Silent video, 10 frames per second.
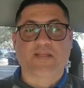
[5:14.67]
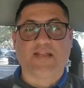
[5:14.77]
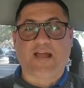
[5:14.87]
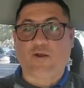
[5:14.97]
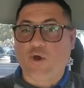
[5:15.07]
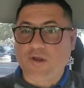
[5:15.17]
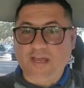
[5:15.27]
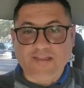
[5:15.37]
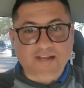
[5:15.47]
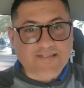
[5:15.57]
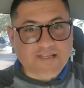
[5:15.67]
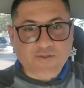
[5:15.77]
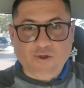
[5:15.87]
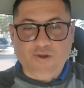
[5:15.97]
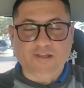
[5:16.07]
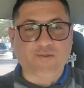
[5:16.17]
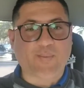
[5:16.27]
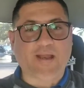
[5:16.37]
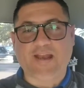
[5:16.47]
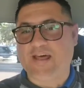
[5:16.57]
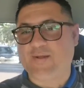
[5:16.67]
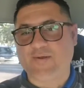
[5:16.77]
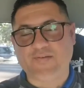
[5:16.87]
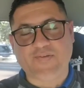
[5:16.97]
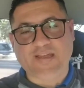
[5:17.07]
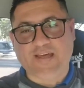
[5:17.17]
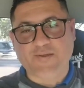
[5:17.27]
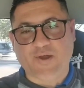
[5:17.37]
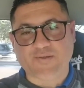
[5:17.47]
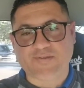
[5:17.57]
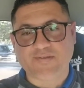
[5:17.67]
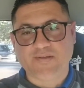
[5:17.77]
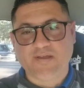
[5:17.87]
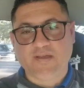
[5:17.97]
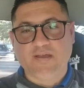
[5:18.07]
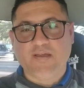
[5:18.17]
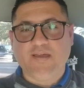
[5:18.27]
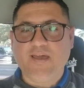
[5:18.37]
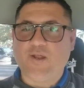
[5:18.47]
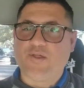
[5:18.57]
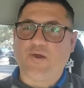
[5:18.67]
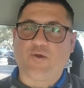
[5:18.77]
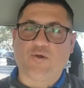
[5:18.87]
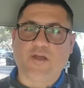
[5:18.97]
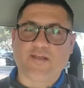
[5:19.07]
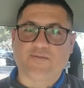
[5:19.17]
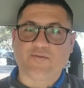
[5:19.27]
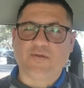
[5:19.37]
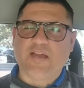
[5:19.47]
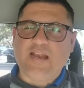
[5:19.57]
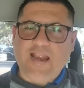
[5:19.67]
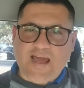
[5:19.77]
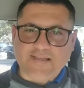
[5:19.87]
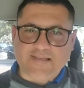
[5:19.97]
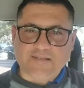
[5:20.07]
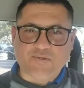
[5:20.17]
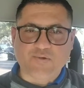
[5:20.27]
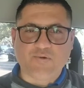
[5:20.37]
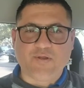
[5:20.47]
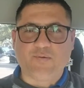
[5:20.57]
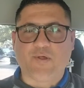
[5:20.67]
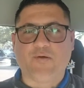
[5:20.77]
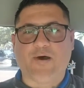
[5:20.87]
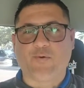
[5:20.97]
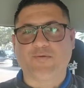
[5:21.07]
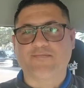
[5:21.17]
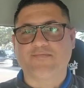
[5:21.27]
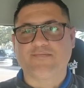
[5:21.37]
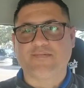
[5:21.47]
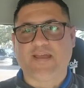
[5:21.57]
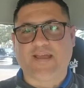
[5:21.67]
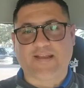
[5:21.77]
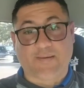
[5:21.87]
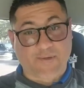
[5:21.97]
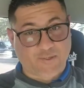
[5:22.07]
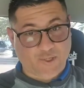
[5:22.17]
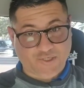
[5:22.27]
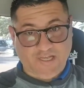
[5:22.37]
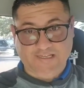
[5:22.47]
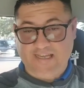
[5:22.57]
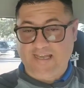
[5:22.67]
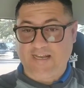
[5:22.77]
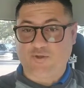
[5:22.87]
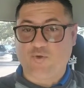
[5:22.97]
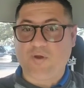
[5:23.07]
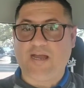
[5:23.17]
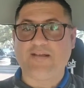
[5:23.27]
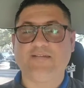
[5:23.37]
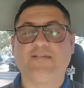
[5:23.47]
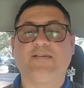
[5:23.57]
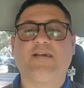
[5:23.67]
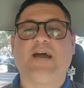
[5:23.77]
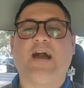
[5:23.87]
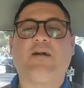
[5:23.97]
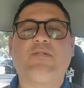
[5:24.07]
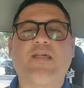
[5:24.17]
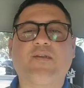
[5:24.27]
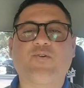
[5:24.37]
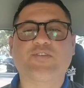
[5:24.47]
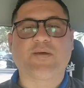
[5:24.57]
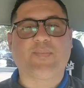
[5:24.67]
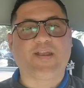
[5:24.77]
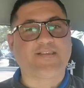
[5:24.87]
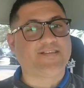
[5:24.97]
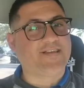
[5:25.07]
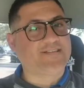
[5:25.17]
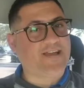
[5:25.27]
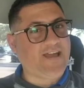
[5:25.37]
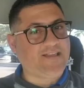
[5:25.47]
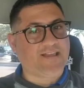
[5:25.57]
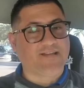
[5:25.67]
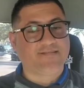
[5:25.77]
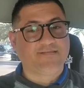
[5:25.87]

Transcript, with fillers: La gloria es del Señor, esto para nada glorifica a Dios. Y los dejo con esto. Le hace su libro de Baruch en el capítulo 6, en el cual habla de cosas parecidas a esta.